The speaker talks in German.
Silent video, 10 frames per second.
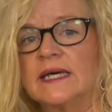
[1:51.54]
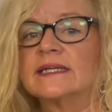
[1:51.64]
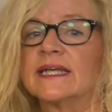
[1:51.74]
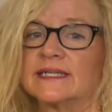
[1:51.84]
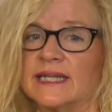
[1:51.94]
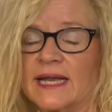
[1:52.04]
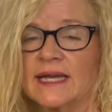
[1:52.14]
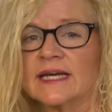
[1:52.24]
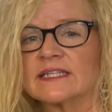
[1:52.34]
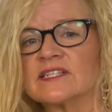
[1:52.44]
denn dann hat
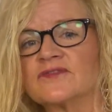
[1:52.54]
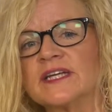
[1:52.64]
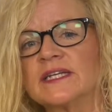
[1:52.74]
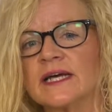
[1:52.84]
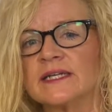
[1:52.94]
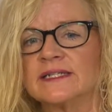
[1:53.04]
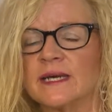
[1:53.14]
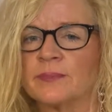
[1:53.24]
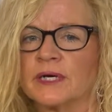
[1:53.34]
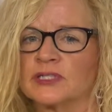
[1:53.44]
das Fett eine
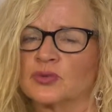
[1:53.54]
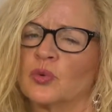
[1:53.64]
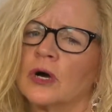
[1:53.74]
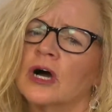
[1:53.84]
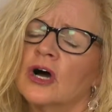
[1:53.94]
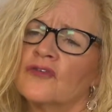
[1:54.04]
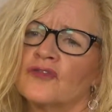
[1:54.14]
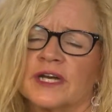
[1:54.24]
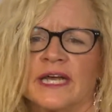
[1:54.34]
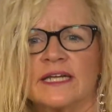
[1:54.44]
Temperatur
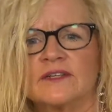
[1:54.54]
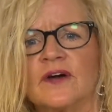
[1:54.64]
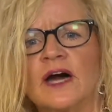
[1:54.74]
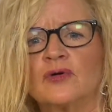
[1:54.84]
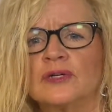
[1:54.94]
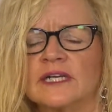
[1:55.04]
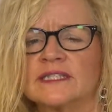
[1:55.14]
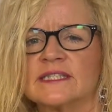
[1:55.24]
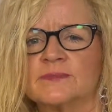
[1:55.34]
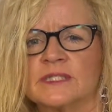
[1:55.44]
von etwa
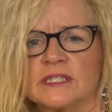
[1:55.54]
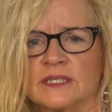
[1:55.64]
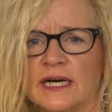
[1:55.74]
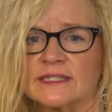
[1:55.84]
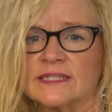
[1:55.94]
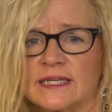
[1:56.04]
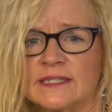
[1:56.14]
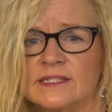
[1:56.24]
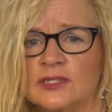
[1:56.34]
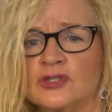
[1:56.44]
170 Grad
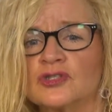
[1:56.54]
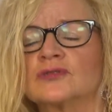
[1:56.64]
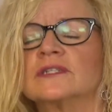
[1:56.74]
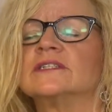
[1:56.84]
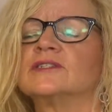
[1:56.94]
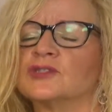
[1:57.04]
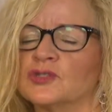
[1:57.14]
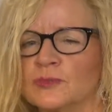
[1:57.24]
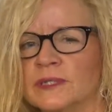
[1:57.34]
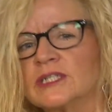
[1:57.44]
Celsius und ist
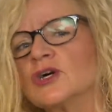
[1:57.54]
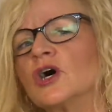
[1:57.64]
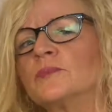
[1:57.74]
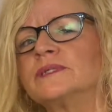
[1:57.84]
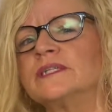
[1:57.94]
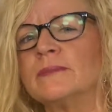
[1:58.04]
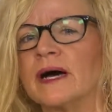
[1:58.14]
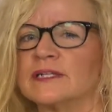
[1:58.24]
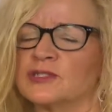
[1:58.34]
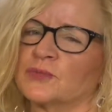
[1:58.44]
somit optimal
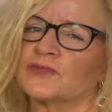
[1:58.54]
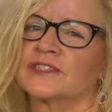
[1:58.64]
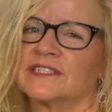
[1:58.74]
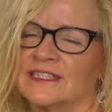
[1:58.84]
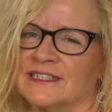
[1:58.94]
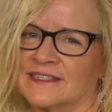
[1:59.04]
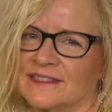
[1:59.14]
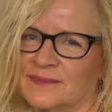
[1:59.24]
zum Frittieren.